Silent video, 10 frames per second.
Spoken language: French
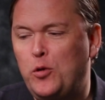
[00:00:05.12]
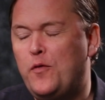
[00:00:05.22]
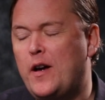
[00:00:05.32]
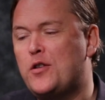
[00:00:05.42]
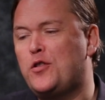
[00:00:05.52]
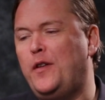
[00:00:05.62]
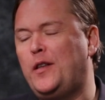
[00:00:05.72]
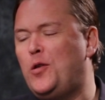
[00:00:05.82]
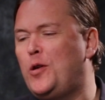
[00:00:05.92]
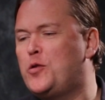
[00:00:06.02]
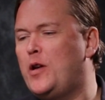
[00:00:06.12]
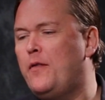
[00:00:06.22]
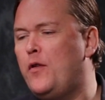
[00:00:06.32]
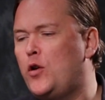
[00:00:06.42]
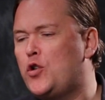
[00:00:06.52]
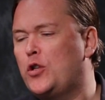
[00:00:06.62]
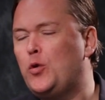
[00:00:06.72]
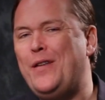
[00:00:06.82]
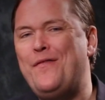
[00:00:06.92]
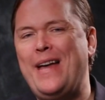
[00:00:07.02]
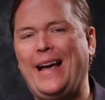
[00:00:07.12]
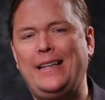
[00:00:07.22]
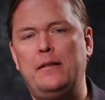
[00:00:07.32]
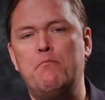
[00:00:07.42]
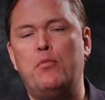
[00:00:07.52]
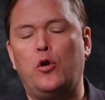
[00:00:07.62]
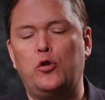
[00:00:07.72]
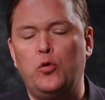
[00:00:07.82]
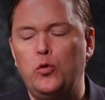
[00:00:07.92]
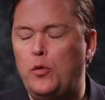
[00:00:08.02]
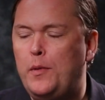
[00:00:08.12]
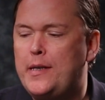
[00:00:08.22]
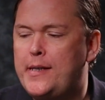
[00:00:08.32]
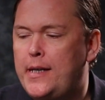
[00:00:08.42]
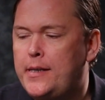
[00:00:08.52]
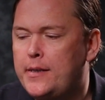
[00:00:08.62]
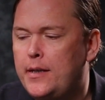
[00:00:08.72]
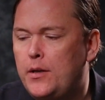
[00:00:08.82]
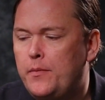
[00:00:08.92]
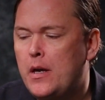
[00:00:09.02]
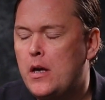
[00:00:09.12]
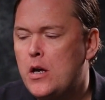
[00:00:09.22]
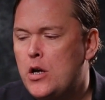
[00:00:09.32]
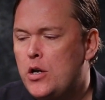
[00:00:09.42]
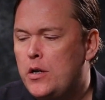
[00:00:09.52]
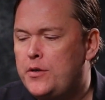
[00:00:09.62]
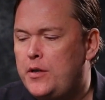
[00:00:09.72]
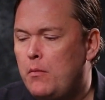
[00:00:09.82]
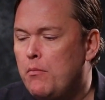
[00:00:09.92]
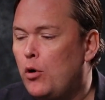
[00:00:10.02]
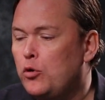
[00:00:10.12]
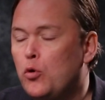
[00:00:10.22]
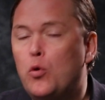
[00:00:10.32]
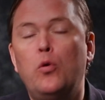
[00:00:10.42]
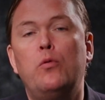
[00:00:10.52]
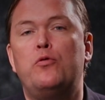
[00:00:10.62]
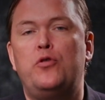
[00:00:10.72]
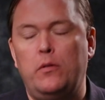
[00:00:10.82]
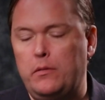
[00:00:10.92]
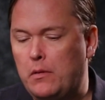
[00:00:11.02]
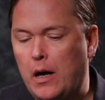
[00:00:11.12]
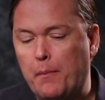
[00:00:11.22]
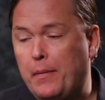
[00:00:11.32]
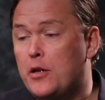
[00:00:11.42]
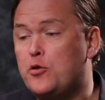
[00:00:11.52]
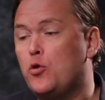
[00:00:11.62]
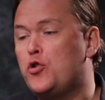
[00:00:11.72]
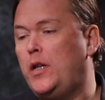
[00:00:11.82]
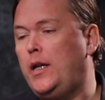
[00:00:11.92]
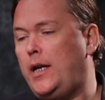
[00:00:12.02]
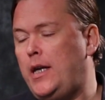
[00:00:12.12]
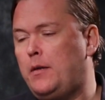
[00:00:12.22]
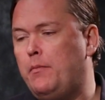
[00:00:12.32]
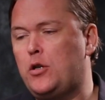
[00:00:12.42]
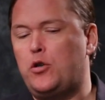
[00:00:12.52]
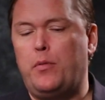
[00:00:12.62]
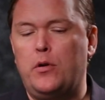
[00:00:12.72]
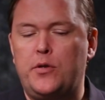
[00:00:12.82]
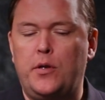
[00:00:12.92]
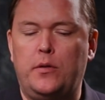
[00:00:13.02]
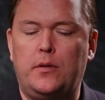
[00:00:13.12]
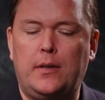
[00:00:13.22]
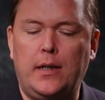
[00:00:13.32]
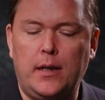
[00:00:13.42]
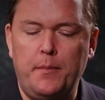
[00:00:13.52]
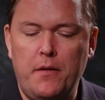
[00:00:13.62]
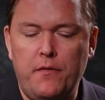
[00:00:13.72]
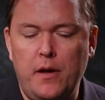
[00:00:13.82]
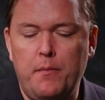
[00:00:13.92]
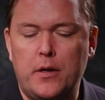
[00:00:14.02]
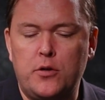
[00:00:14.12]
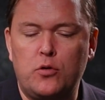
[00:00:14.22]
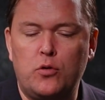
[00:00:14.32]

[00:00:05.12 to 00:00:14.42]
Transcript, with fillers: du vin, je viens de déguster à l'aveugle le château Les Vergnes, Bordeaux 2016. C'est un Bordeaux, euh, appellation générique, mais je pense que c'est très très bien fait parce